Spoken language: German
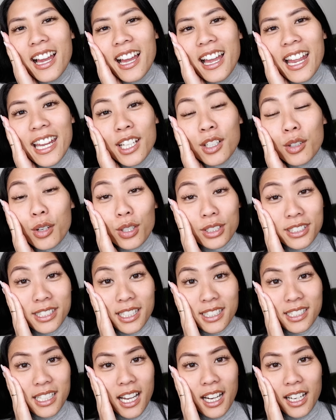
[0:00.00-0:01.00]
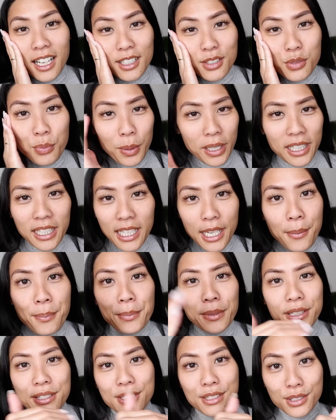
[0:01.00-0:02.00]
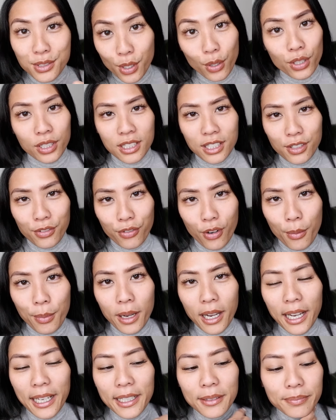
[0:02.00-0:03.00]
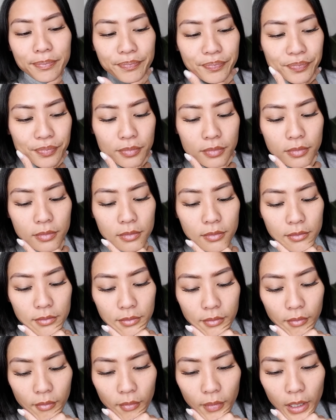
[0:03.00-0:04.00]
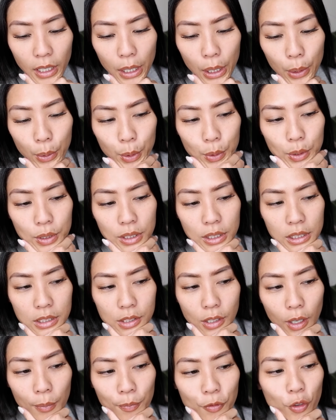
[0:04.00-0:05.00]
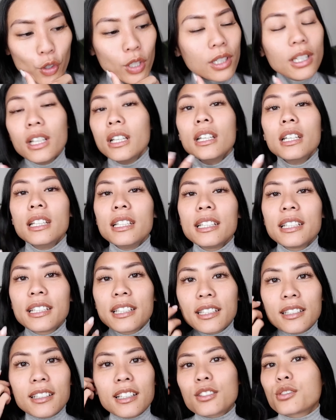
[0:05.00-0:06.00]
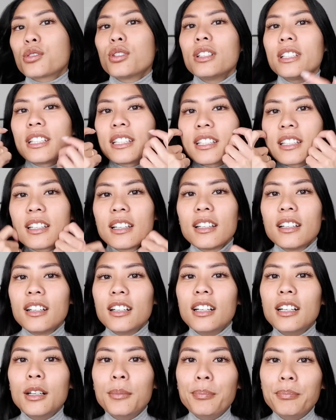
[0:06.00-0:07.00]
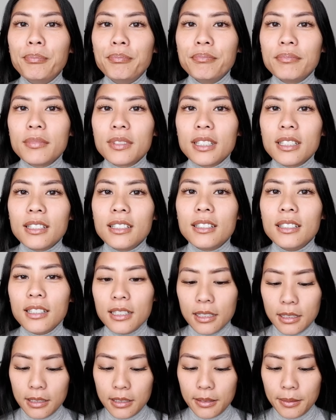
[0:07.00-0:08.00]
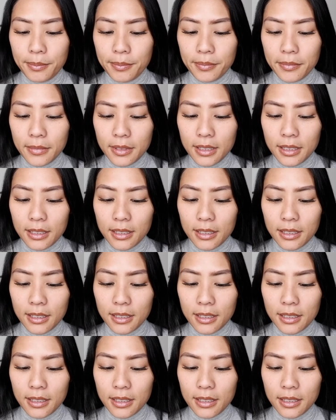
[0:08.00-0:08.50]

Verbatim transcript: hey, Gott sei Dank, also mein Leben ist doch nicht vorbei. Und obwohl ich natürlich ähm, ähm,